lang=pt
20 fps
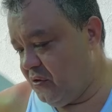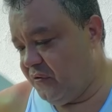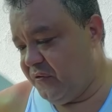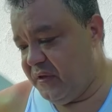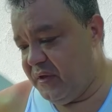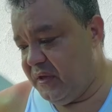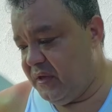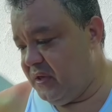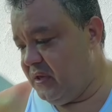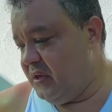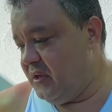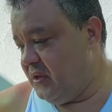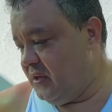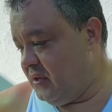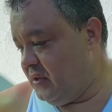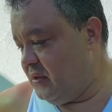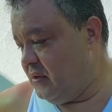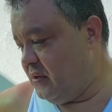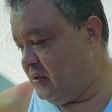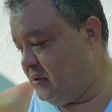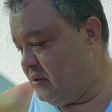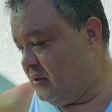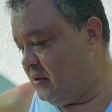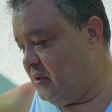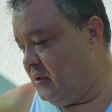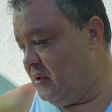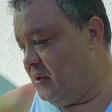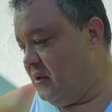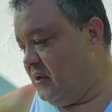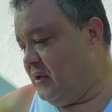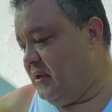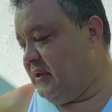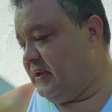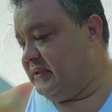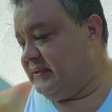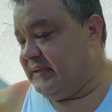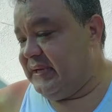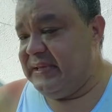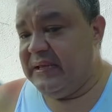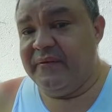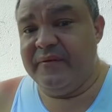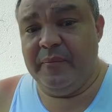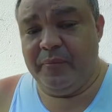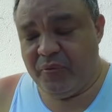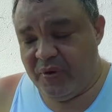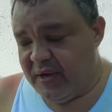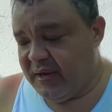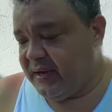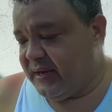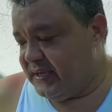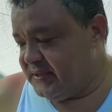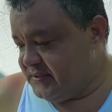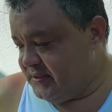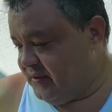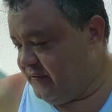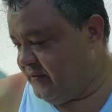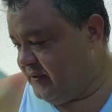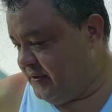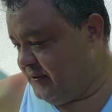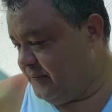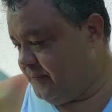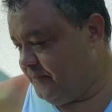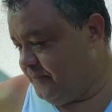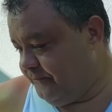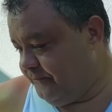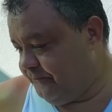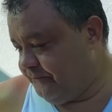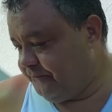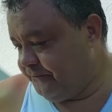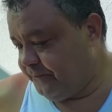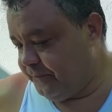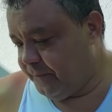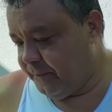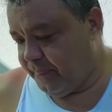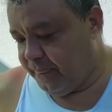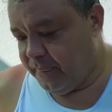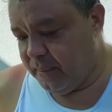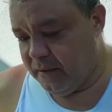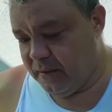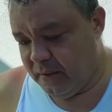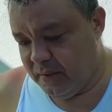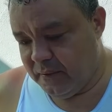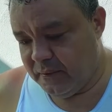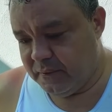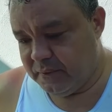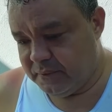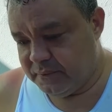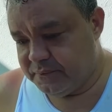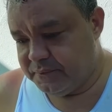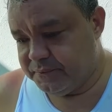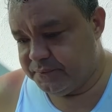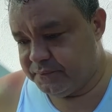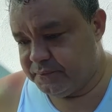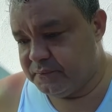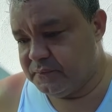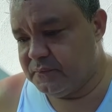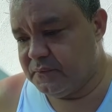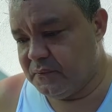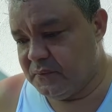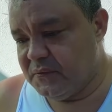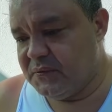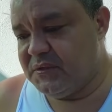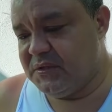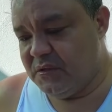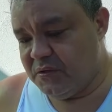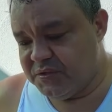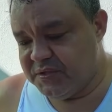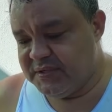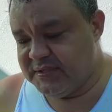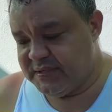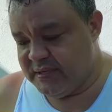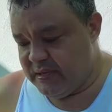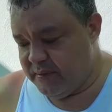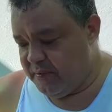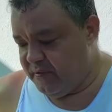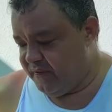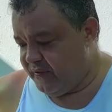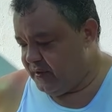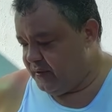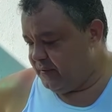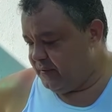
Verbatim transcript: sei que nada vem por acaso, né, velho? E a gente vai trilhar esse caminho junto, meu Deus irmão. Deus quiser, meu velho.